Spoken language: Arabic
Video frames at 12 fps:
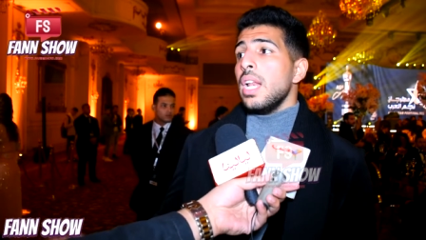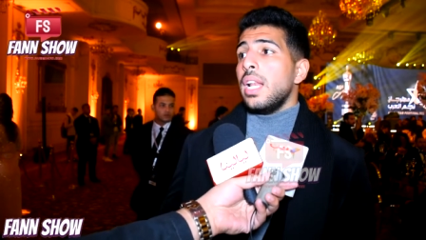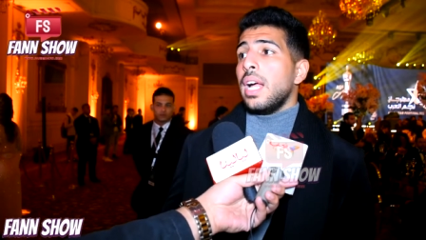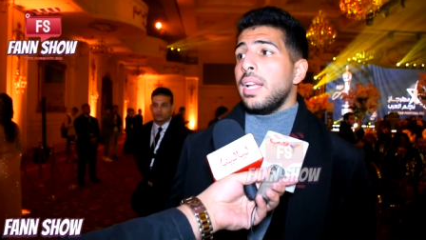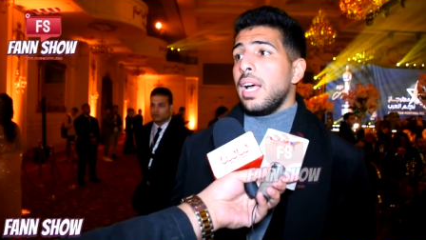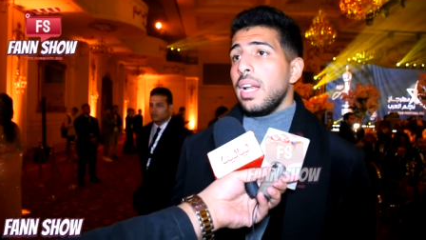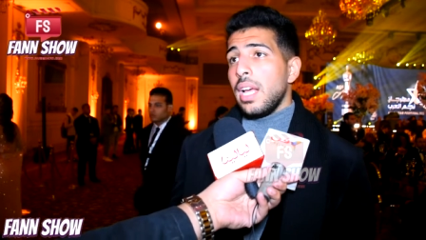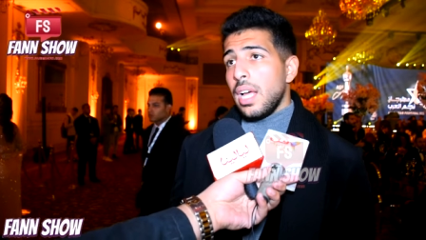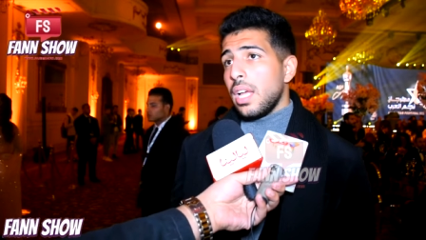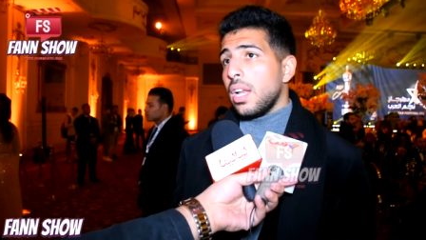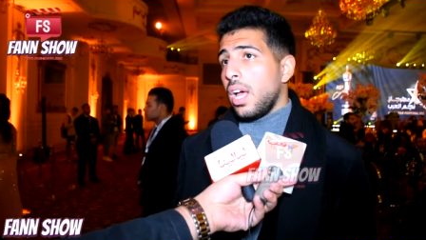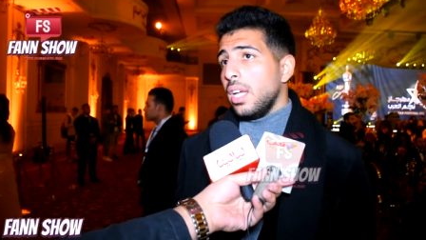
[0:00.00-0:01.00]
لان
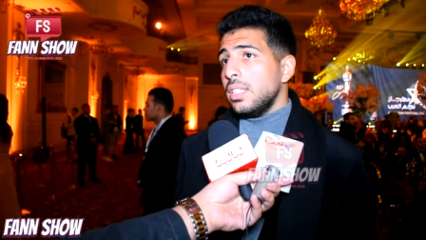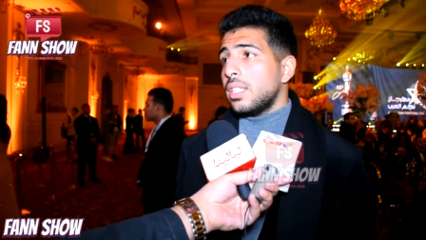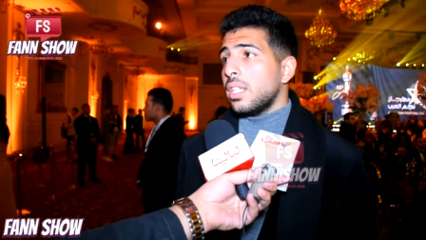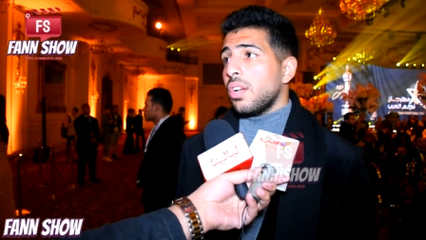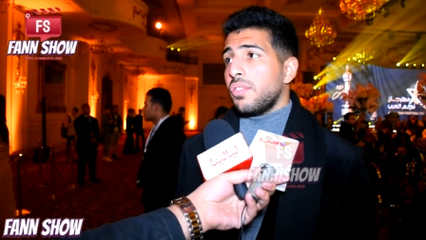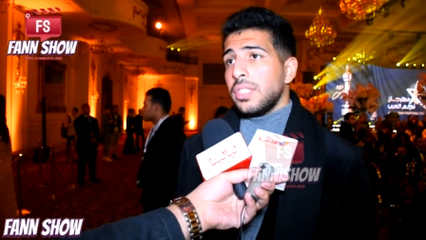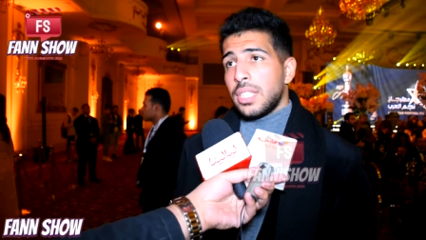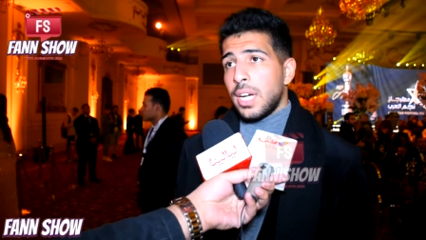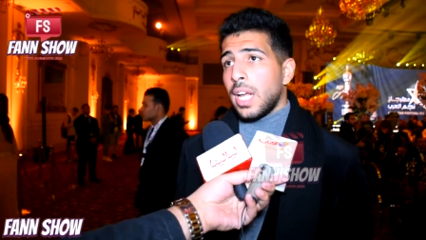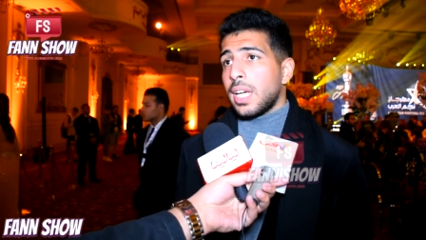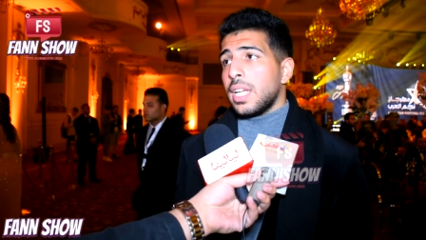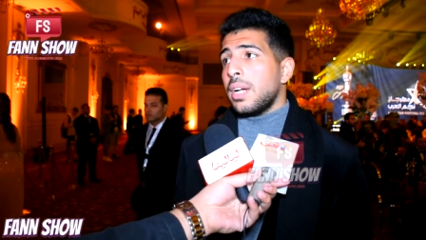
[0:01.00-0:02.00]
انا لاحظت ان الفتره
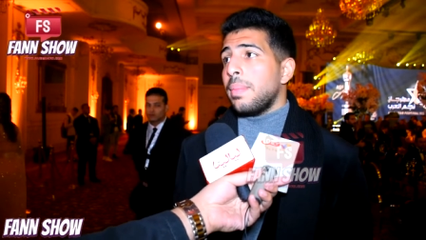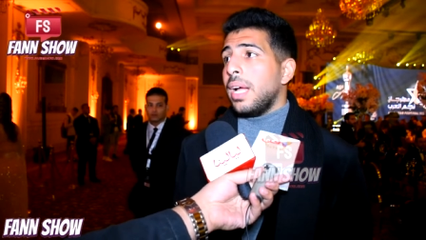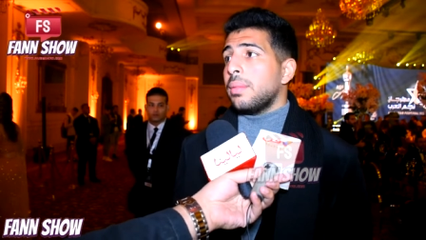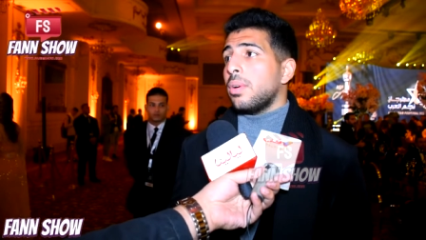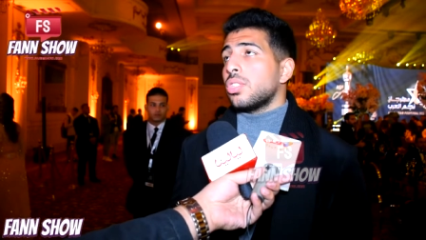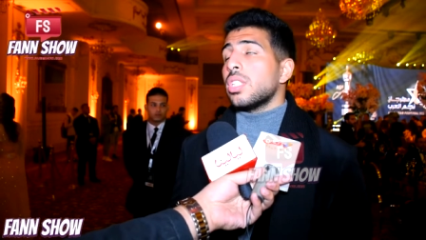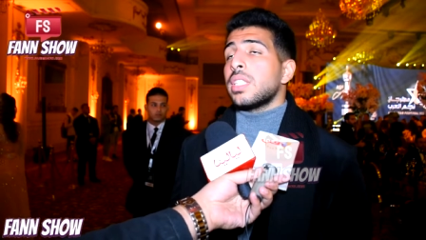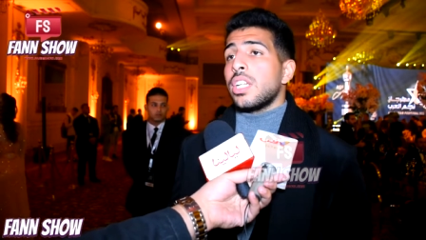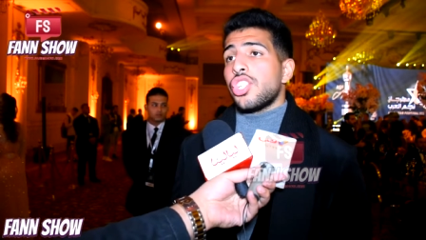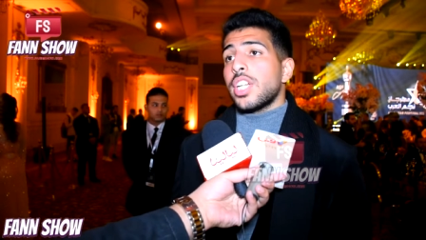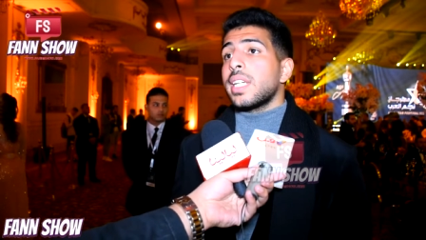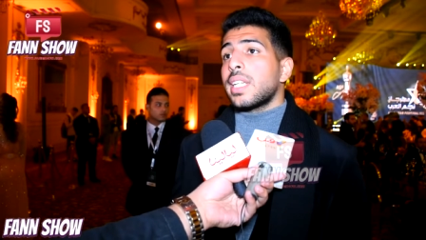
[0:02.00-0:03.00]
الاخيره بعد ما استاذ
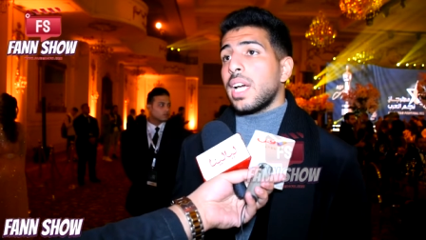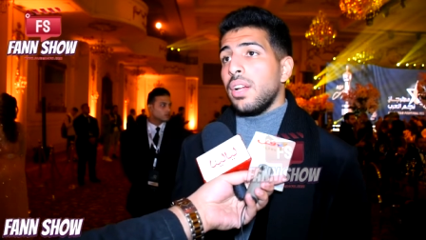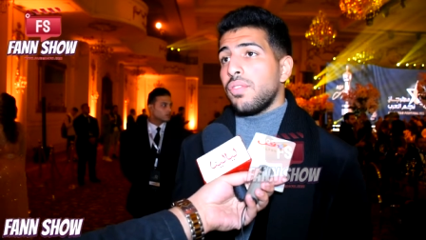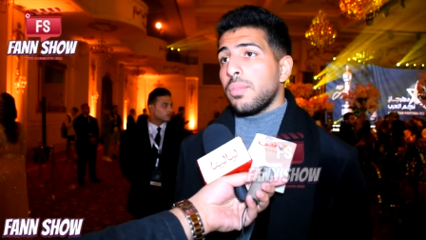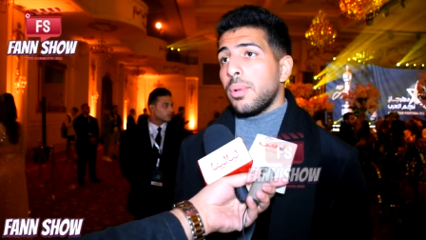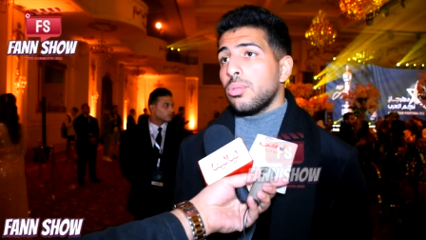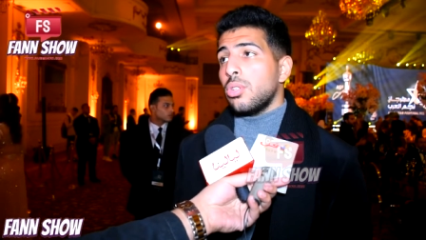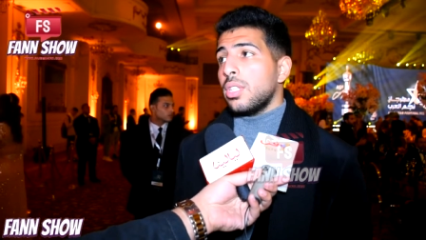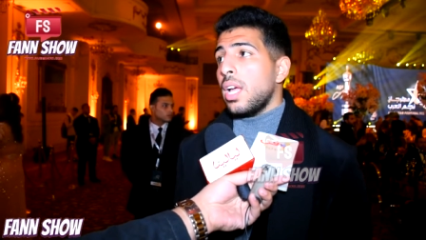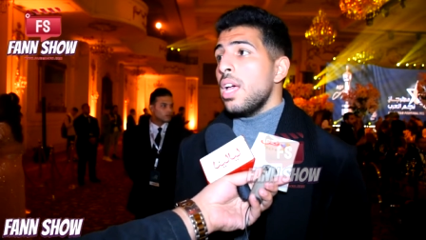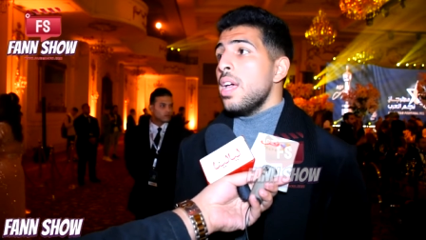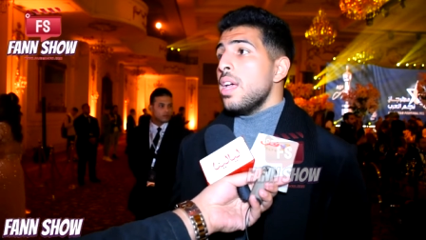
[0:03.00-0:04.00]
هاني شاكر اتكلم في الموضوع
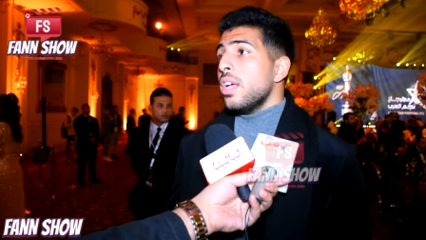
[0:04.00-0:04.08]
ده